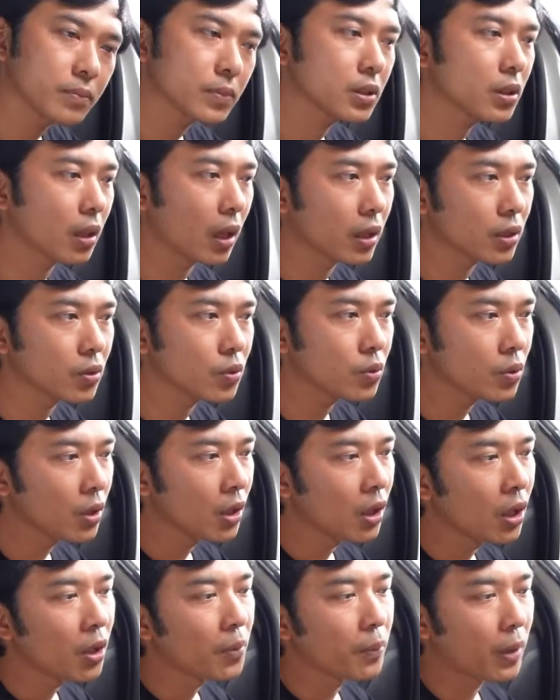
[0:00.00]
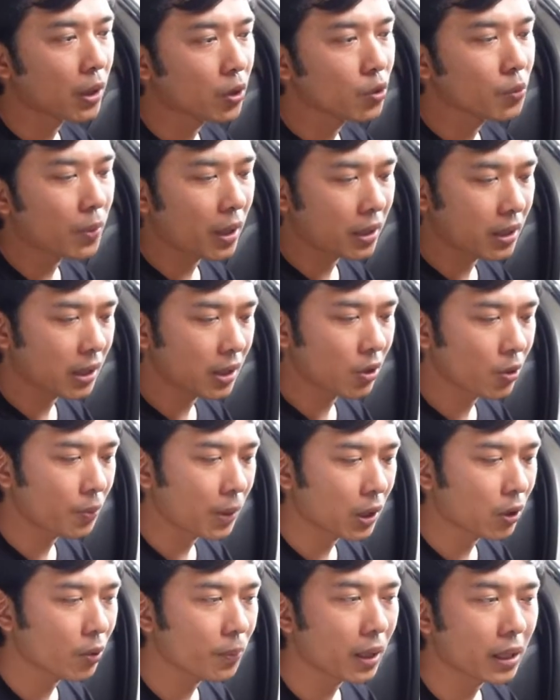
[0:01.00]
setelah itu baru bagian
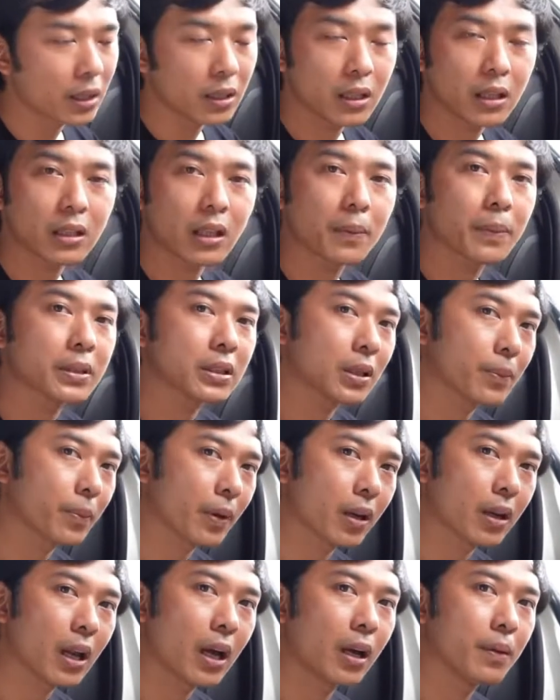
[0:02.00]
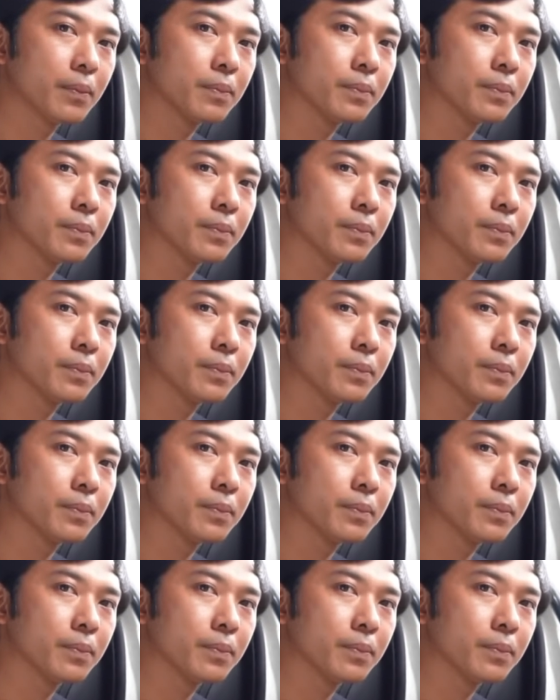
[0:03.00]
lubang-lubang ini kita pasang peredam.